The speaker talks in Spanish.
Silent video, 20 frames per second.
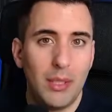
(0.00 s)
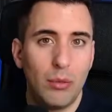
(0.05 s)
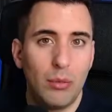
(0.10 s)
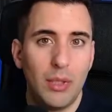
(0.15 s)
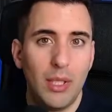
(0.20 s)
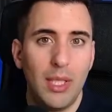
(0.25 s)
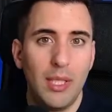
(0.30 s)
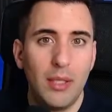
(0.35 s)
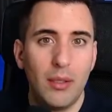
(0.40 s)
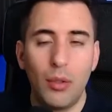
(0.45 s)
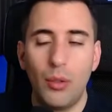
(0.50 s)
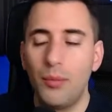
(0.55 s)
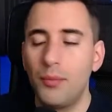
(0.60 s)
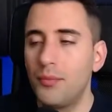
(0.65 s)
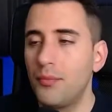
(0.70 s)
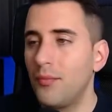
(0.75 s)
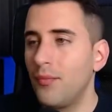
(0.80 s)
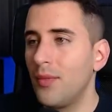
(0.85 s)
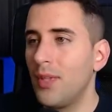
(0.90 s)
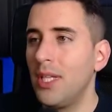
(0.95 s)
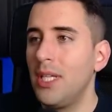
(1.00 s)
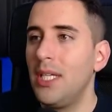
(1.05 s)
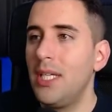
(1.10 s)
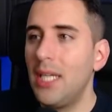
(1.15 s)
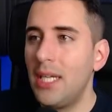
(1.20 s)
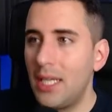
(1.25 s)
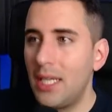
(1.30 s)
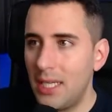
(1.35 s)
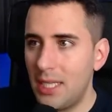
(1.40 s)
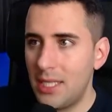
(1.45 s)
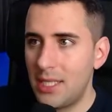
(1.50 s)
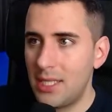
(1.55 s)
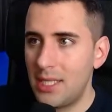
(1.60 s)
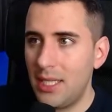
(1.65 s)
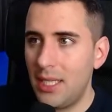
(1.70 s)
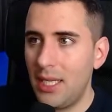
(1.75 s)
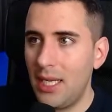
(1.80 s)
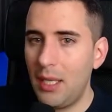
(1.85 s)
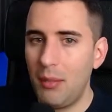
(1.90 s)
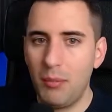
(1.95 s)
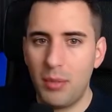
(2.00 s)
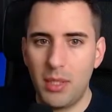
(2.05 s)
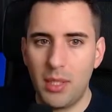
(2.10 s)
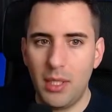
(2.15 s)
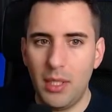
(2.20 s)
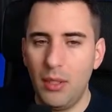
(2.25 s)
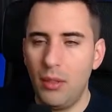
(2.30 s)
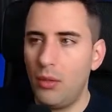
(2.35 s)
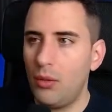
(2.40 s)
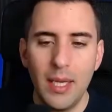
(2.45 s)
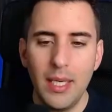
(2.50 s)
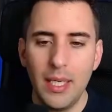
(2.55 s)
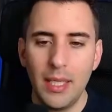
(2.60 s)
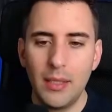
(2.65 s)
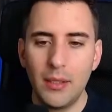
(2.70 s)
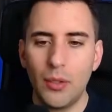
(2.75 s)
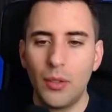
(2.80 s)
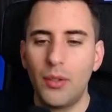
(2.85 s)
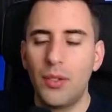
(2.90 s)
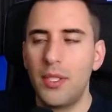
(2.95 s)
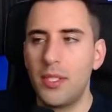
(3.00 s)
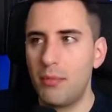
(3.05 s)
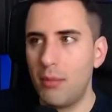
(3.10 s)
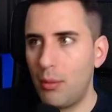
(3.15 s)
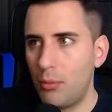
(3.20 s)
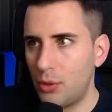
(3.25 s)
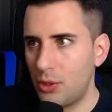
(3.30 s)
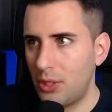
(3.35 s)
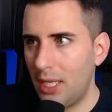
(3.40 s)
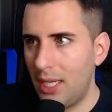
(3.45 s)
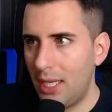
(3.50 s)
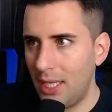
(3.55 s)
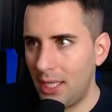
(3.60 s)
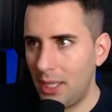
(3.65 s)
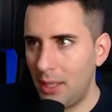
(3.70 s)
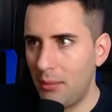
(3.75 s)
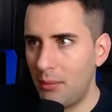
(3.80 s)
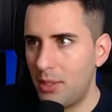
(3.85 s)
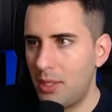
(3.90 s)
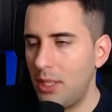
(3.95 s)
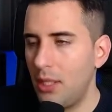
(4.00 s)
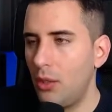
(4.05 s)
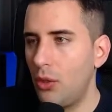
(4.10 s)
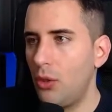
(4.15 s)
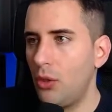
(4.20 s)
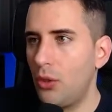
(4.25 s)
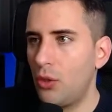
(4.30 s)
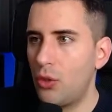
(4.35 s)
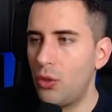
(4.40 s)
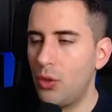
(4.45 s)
utilizo que es silo Entonces vamos a ir a name silo y os lo